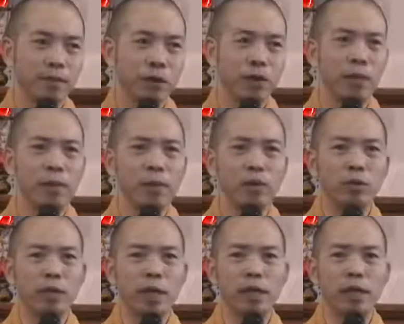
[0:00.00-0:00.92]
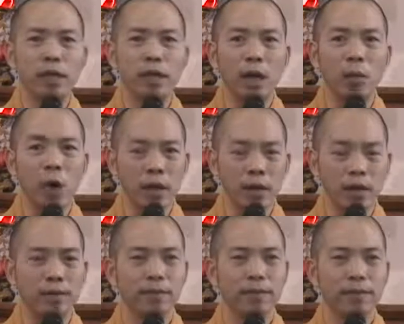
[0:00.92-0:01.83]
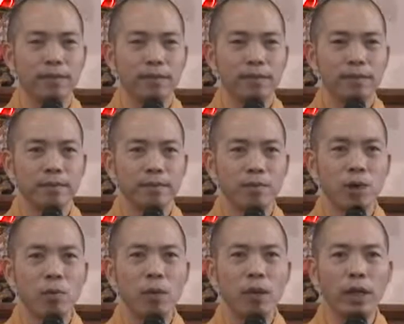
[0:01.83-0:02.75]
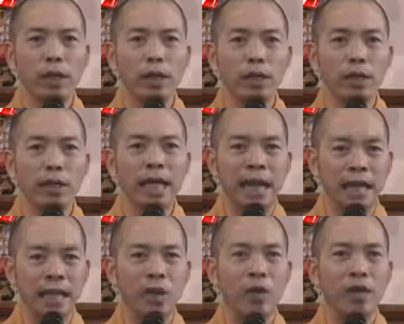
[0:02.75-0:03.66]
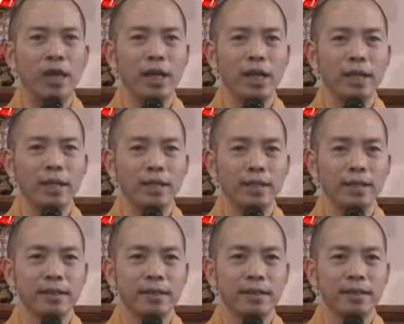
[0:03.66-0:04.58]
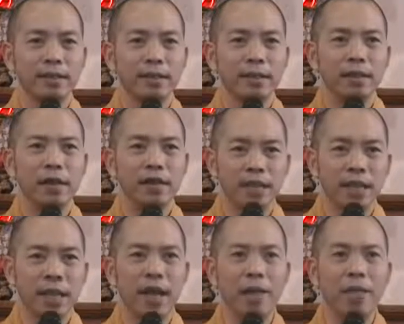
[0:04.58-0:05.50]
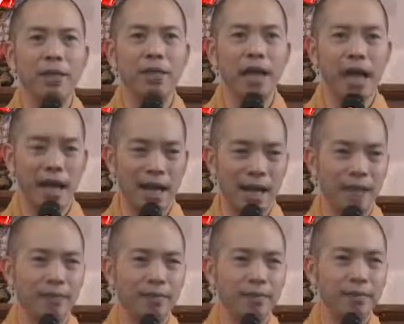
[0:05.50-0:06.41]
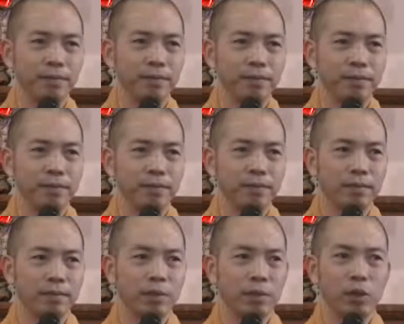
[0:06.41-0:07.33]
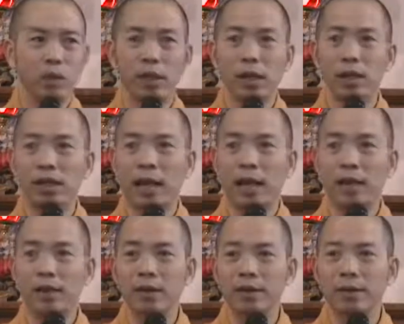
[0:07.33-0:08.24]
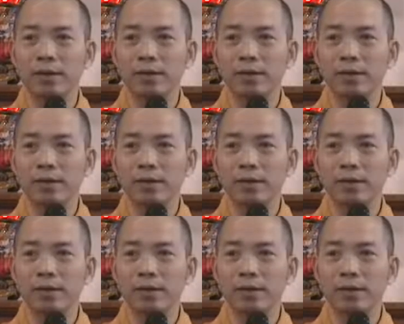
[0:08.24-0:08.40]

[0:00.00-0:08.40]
Còn nếu mà chúng ta đi cà quần, có một cái danh thôi đó, thì rất dễ bị ngã. Điều đó là đơn giản đó.